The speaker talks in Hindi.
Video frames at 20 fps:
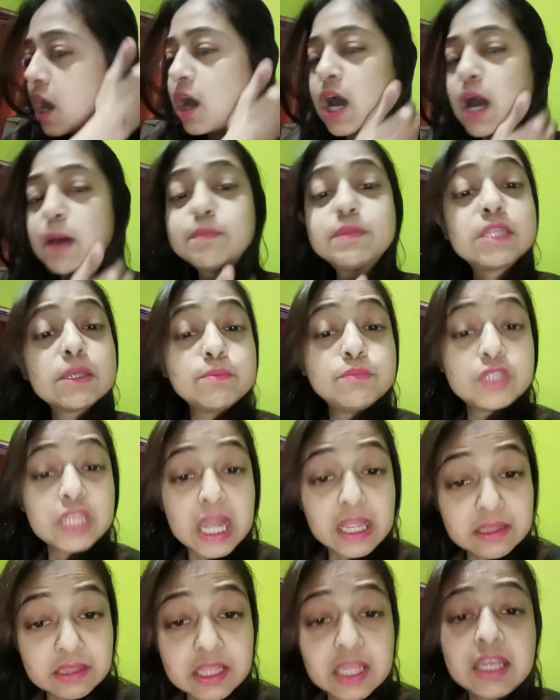आप सब
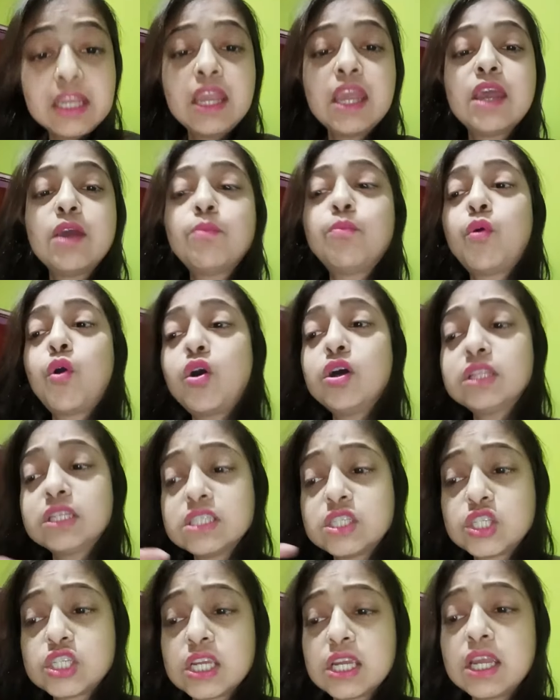जानते ही हैं बहुत
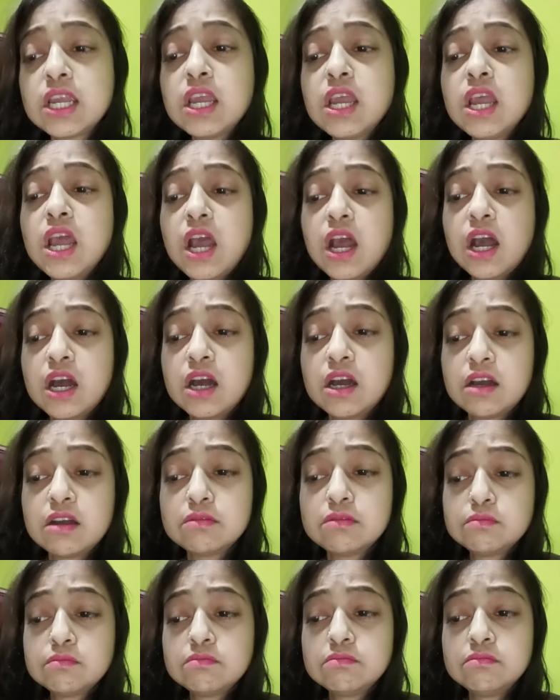अच्छे
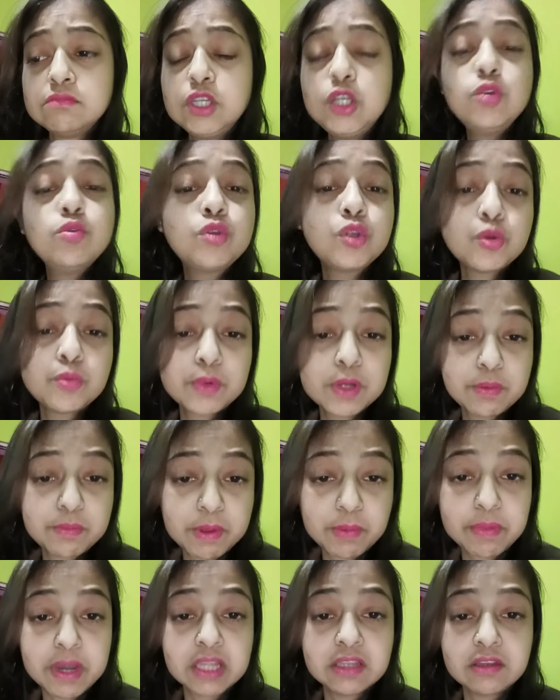यूट्यूबर मैं
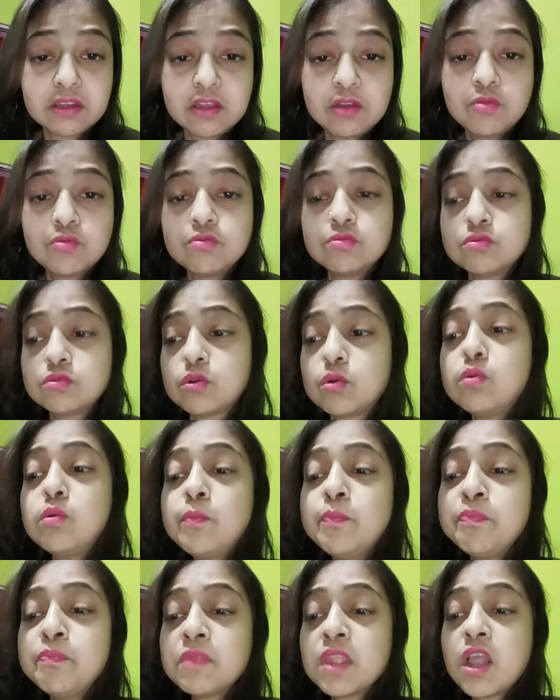मानती हूँ उनको
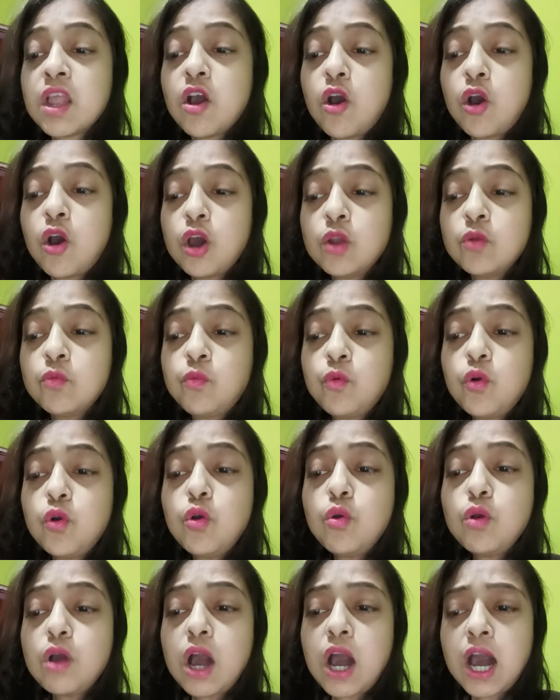और वो
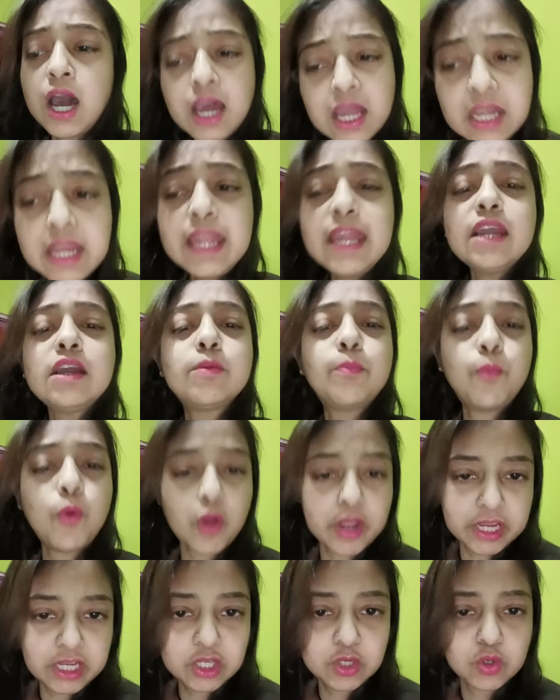हर एक
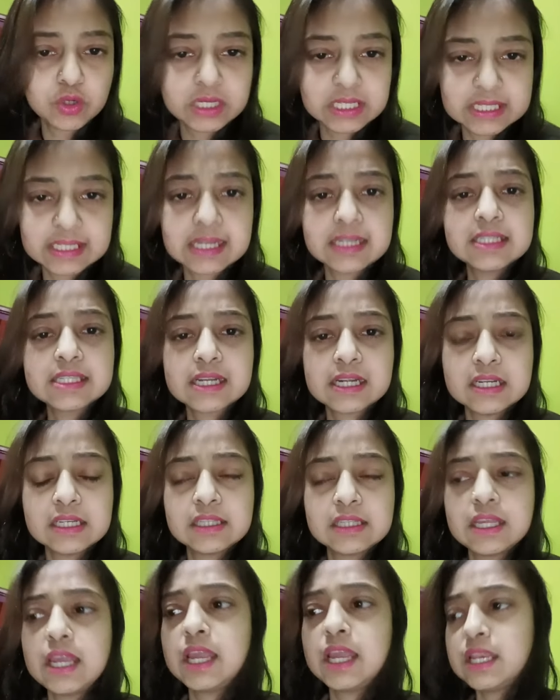पॉइंट को डिस्कस
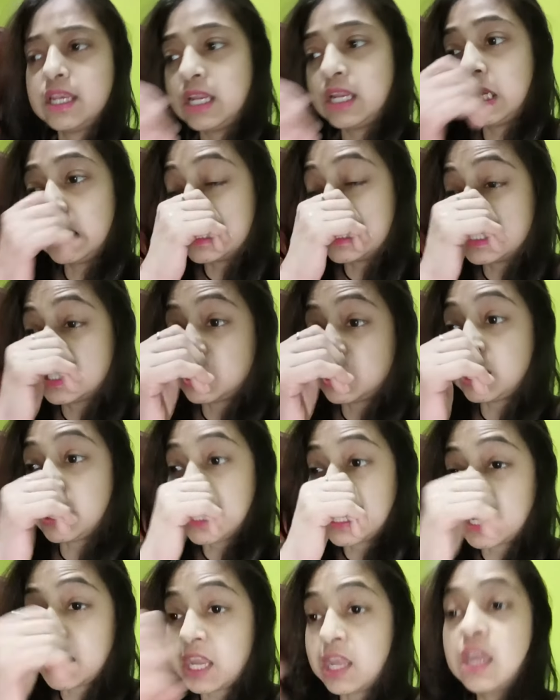करते हैं नीलेश जी
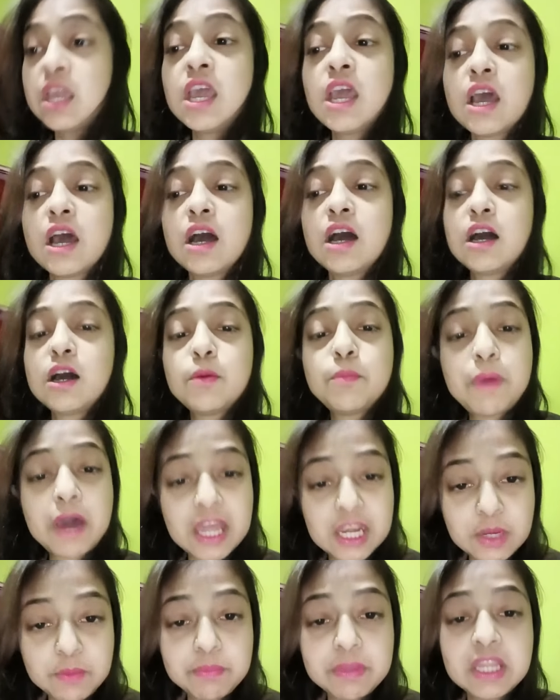के
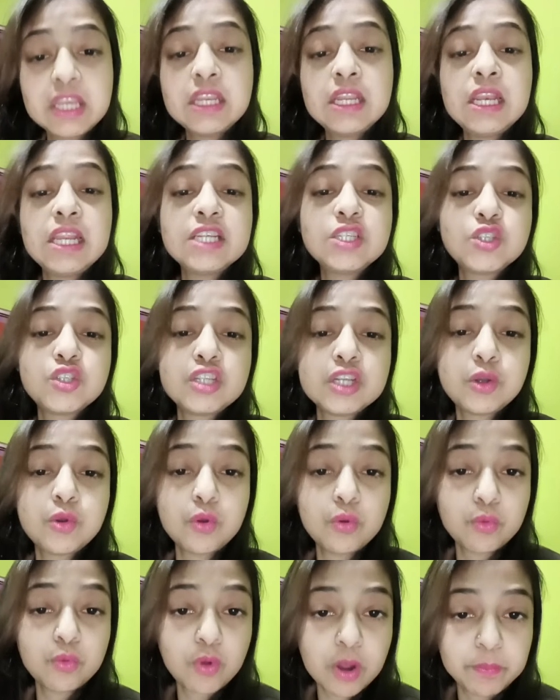बारे में नीलेश जी को
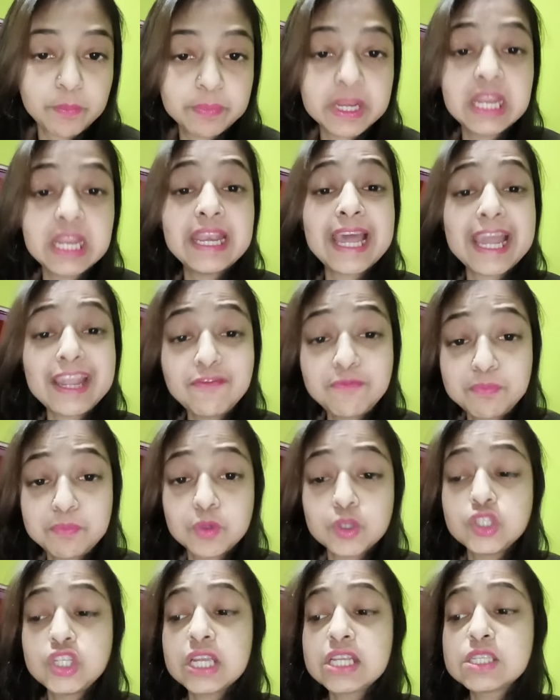वो अपने लाइफ
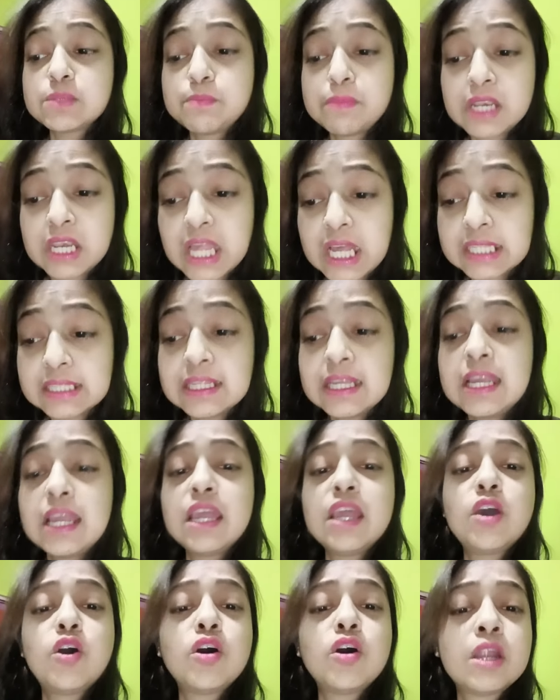प्रोजेक्ट्स में लाते
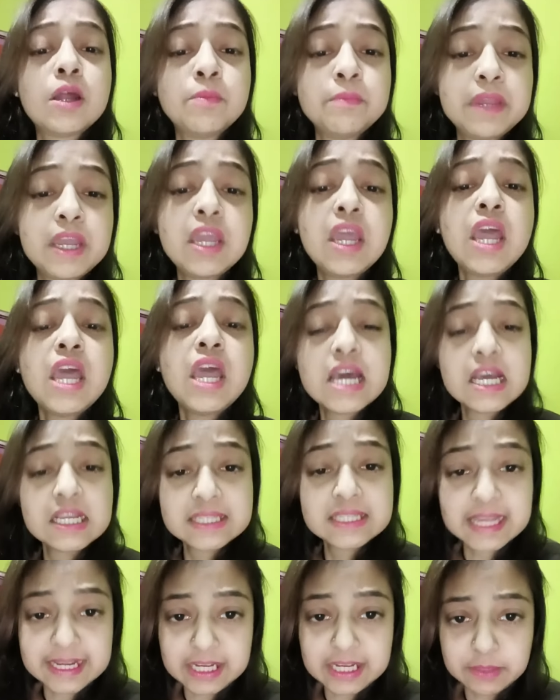हैं और हमें
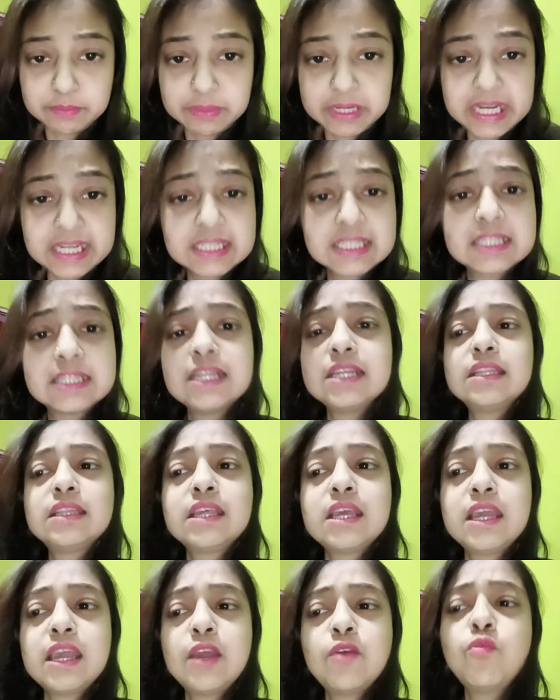सारी अपडेट्स देते
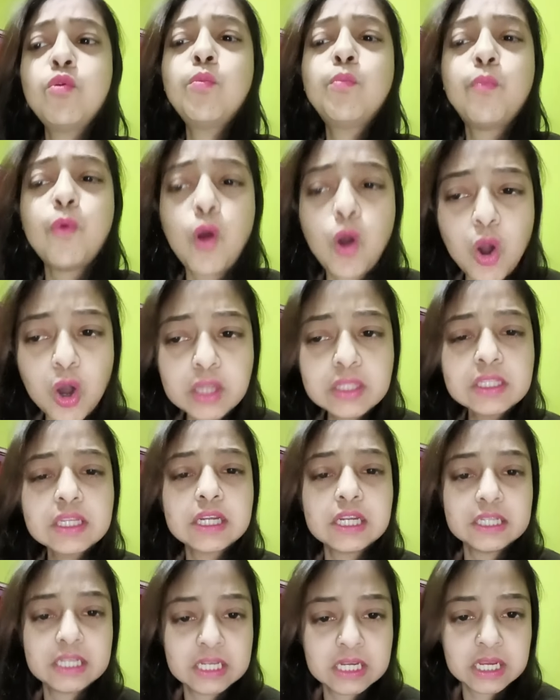हैं वो बहुत
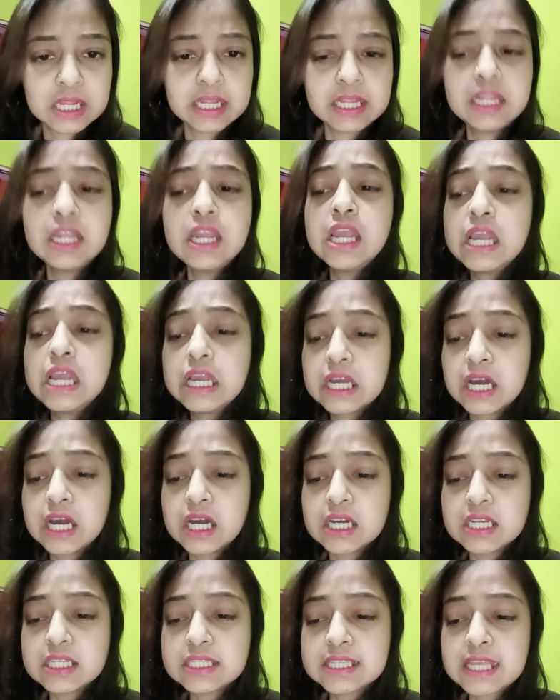कठिनाई
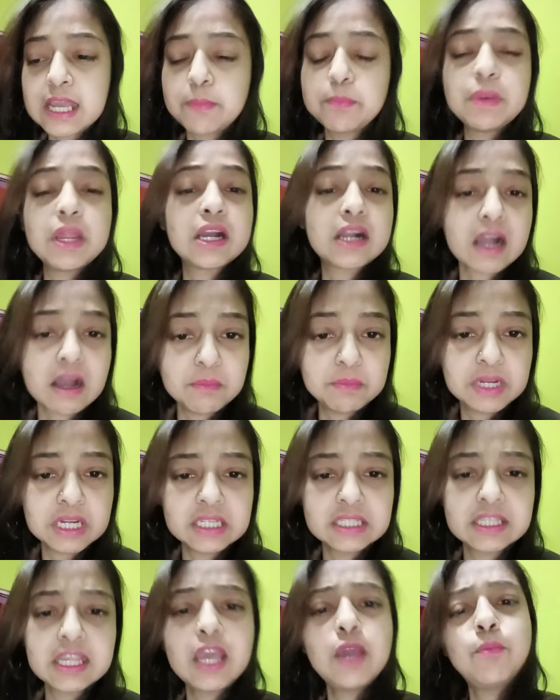से अपना काम
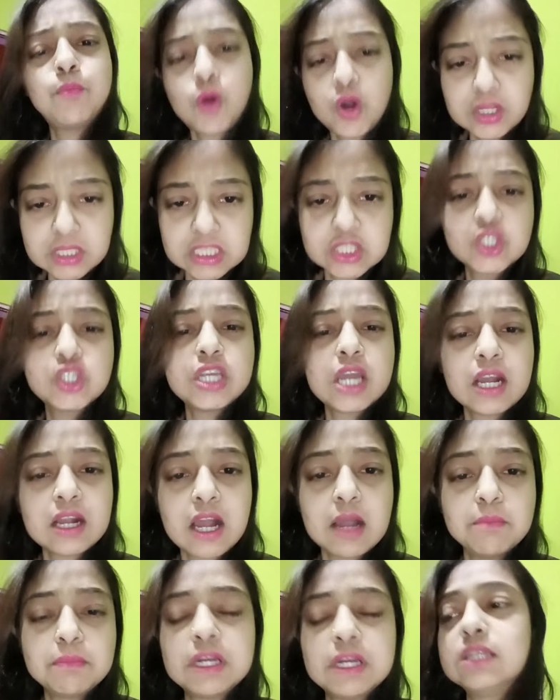करते हैं बहुत अच्छा
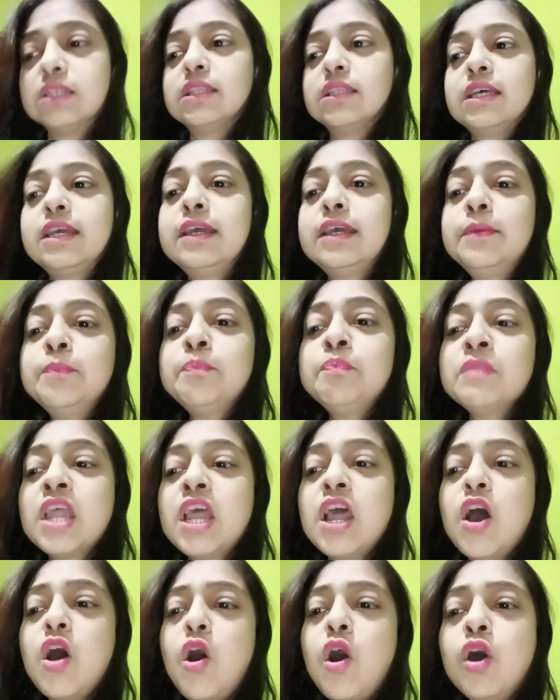काम करते हैं
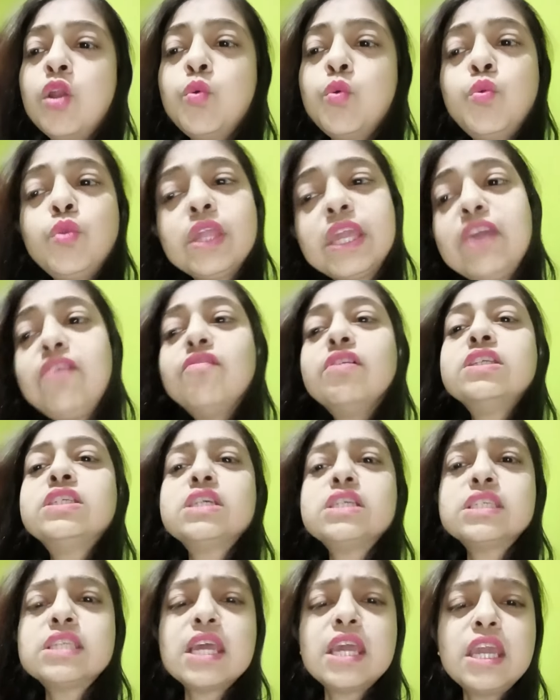और उनकी वजह
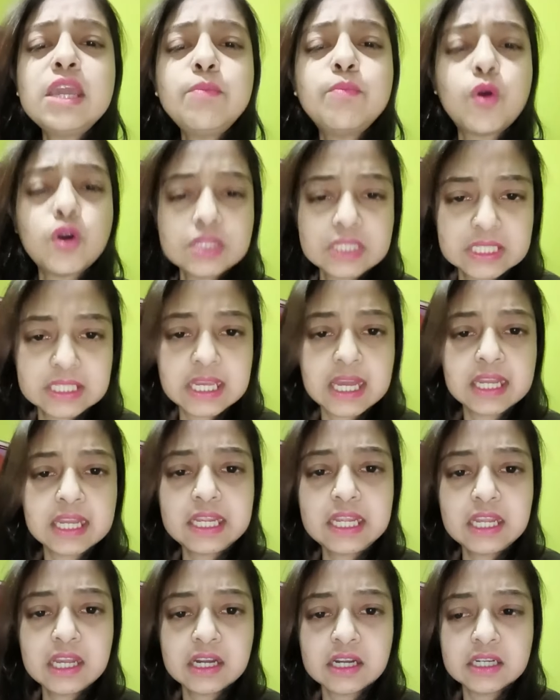से ही बहुत सारी
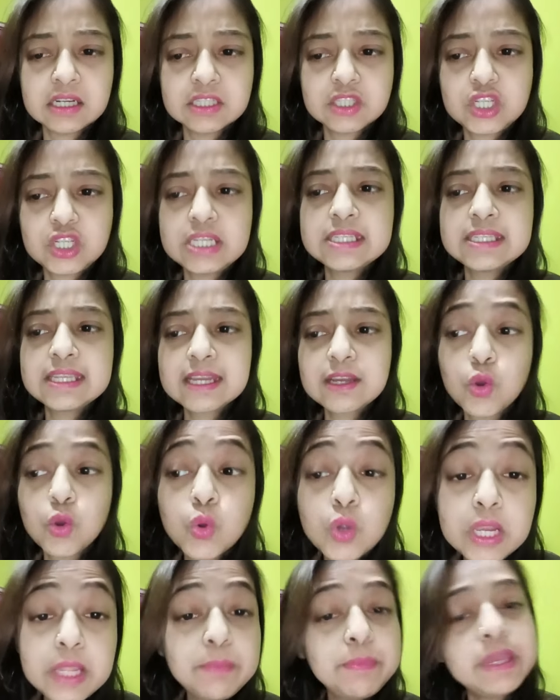चीज़ें
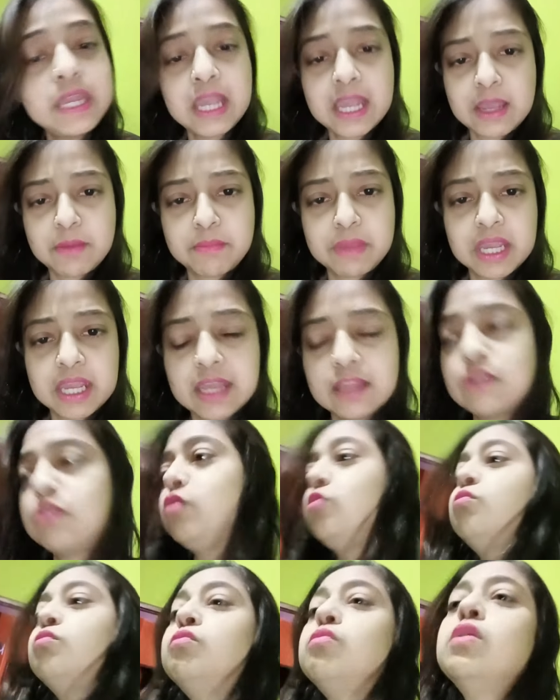खुली भी है मैं कहती हूँ
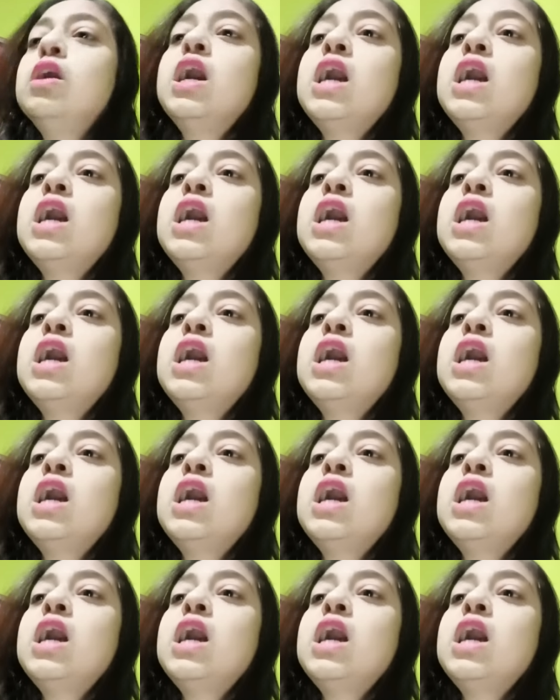रही हूँ